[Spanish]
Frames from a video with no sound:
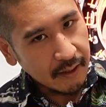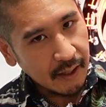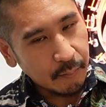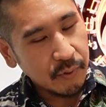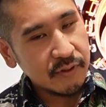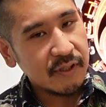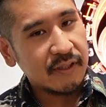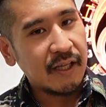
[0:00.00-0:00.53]

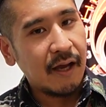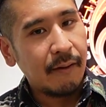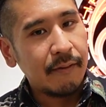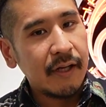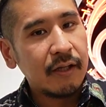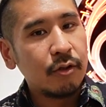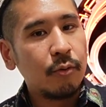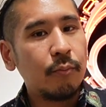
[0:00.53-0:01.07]
Japón se está
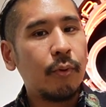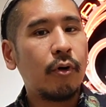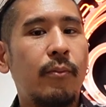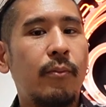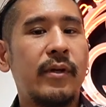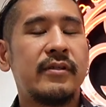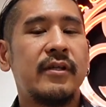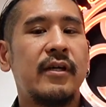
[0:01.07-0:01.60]
abriendo un
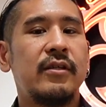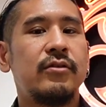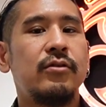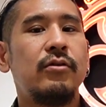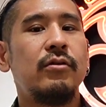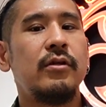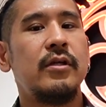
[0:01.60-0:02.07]
más a eso